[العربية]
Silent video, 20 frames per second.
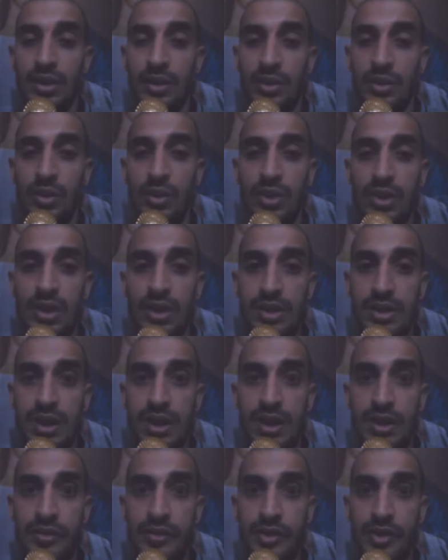كل
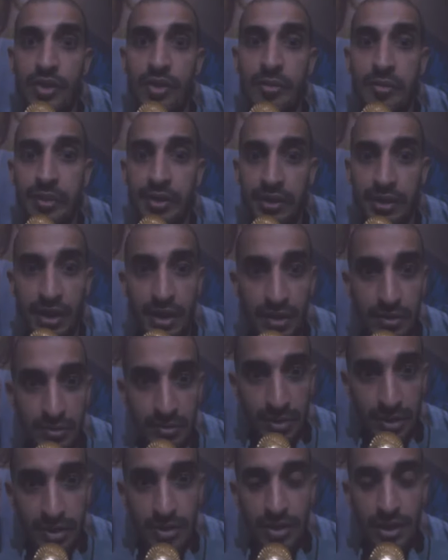اصحاح فيهم بيتكلم
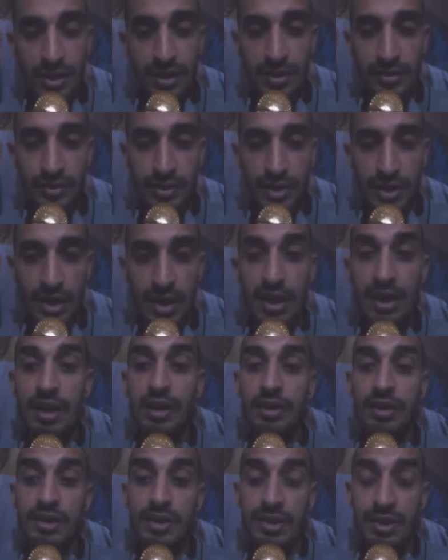برضه عن الفرح
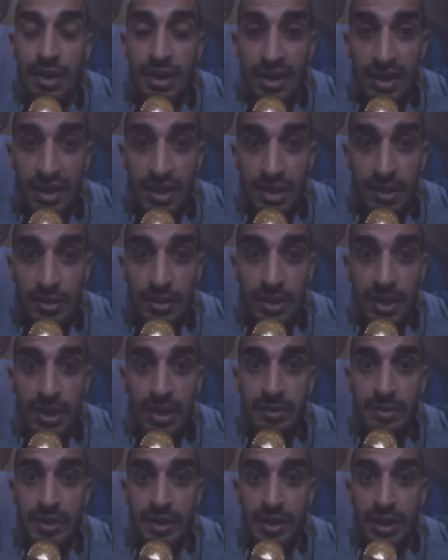الاصحاح
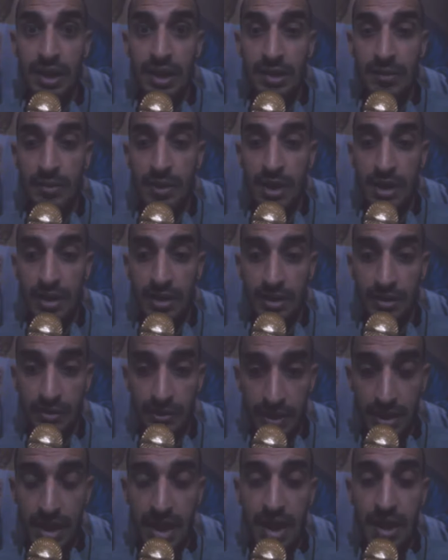الاولاني بيتكلم عن
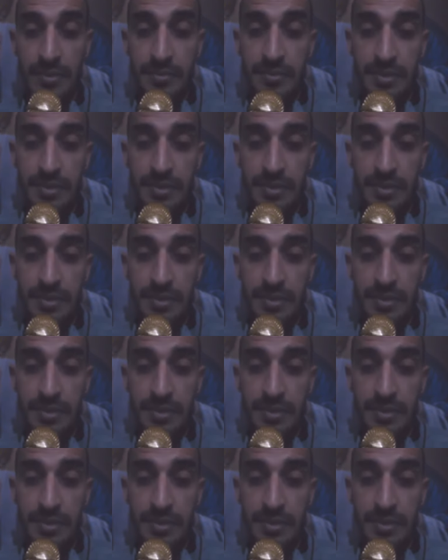الفرح